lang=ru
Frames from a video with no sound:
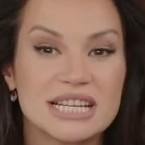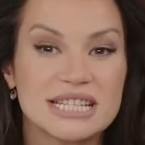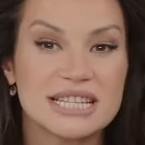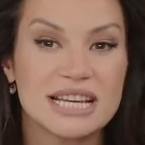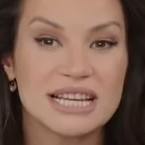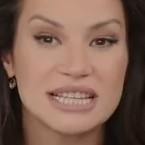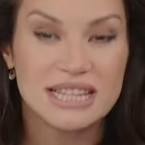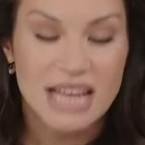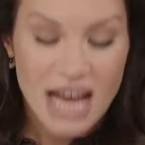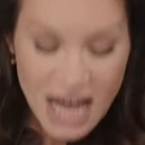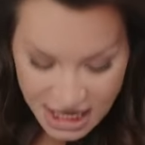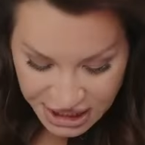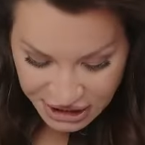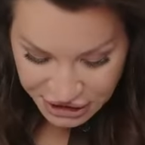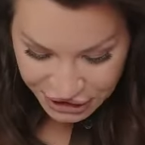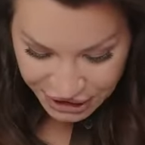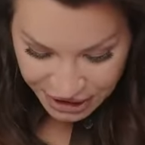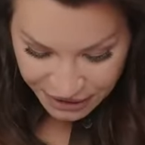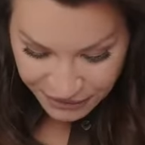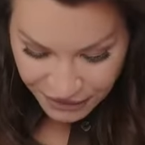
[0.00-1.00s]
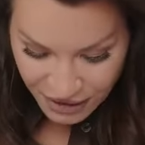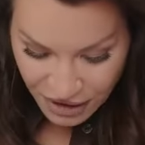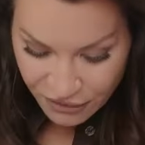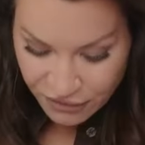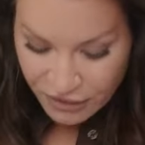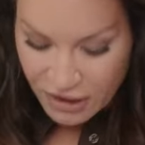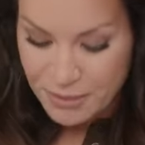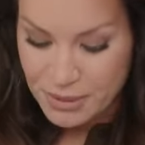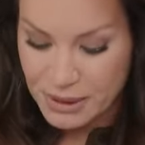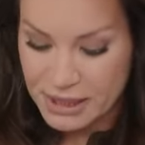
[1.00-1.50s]
задача –
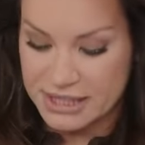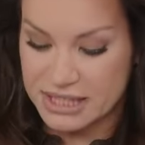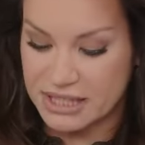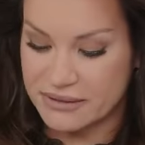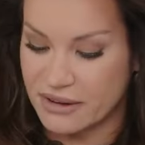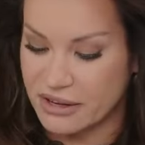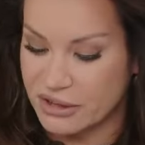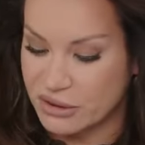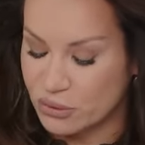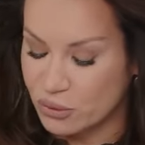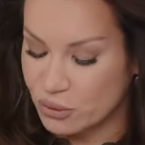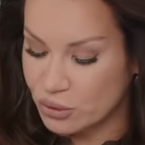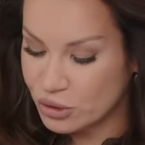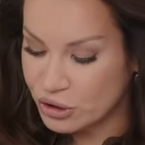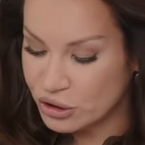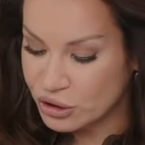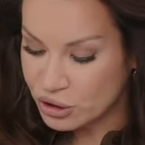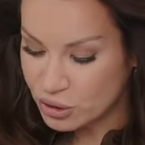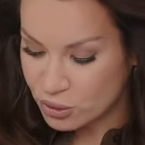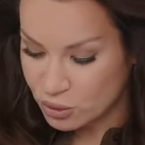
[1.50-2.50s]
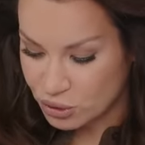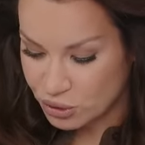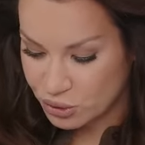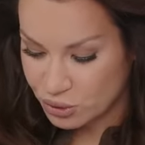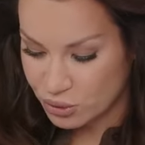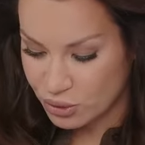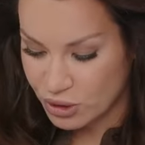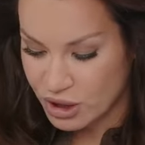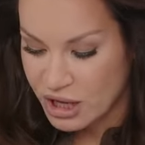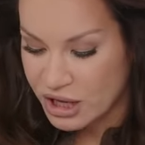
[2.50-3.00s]
выбрать заводную
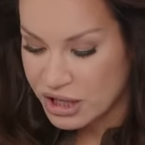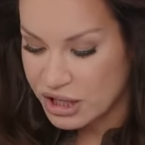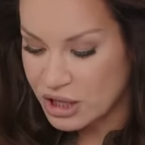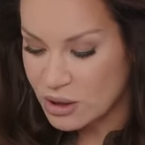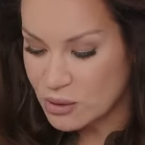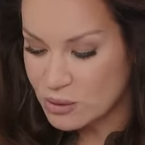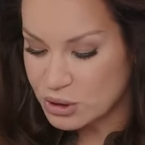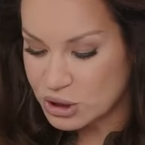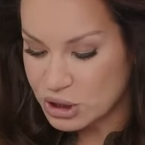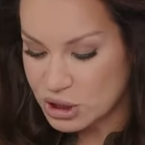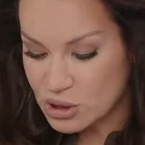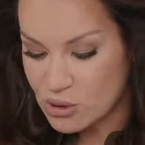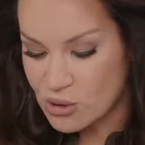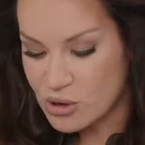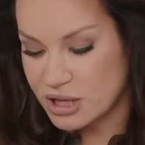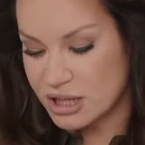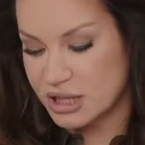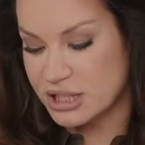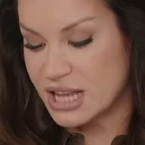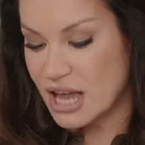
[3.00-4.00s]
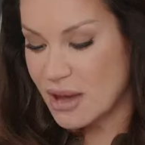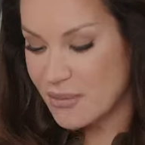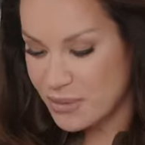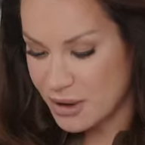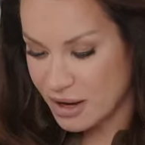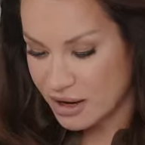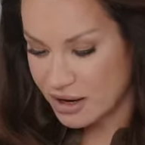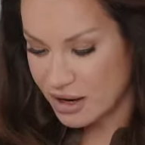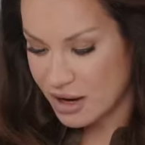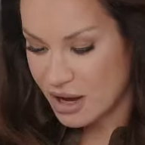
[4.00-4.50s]
игрушку и устроить
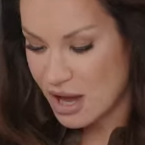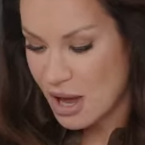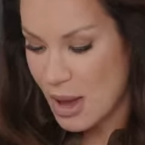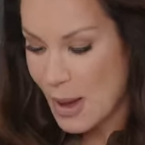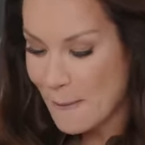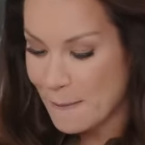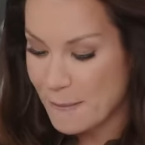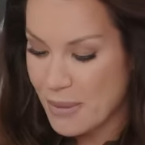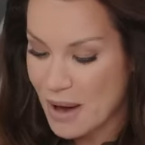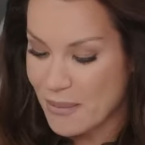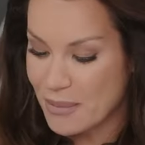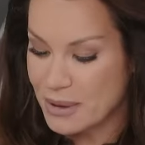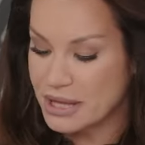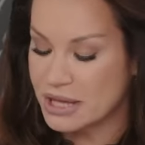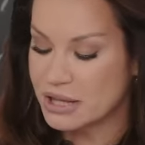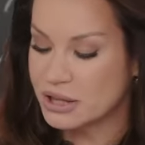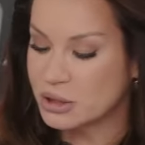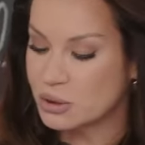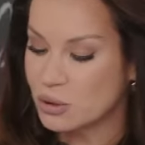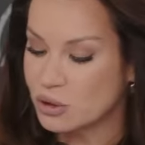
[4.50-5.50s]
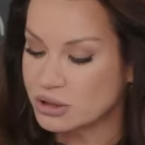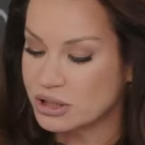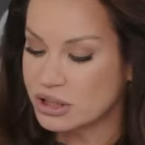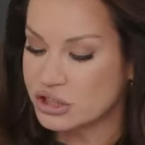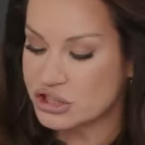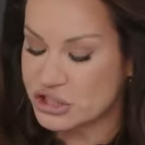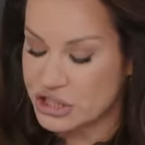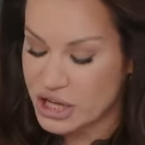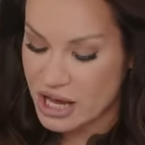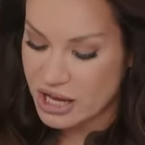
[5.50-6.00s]
забег. Победит тот,
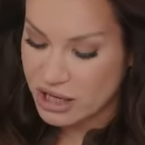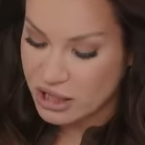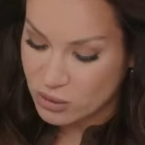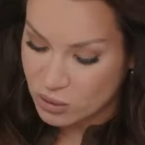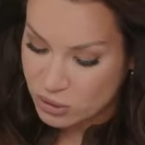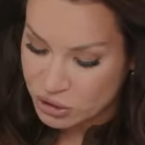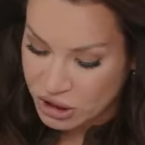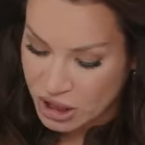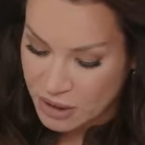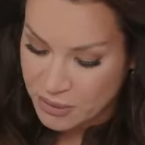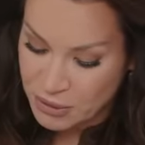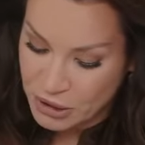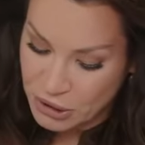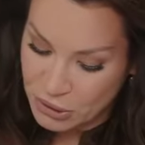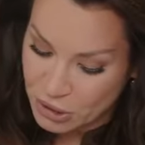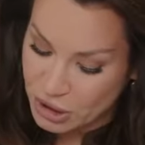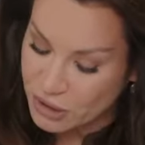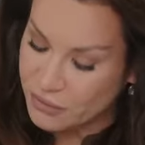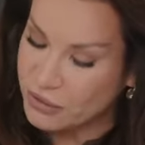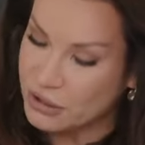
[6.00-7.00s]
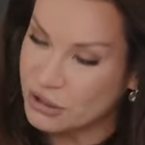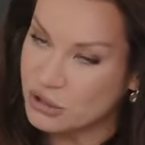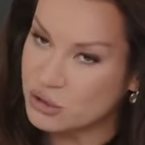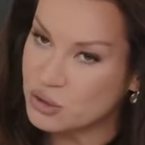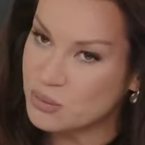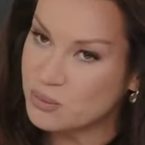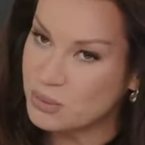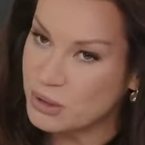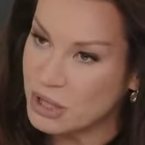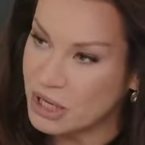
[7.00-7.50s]
чья игрушка придет к финишу
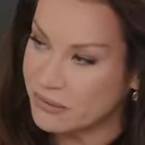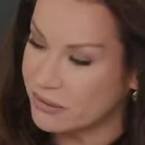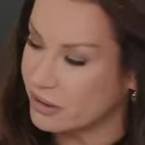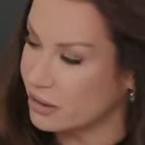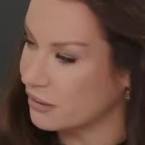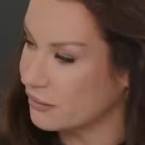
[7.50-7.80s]
первой.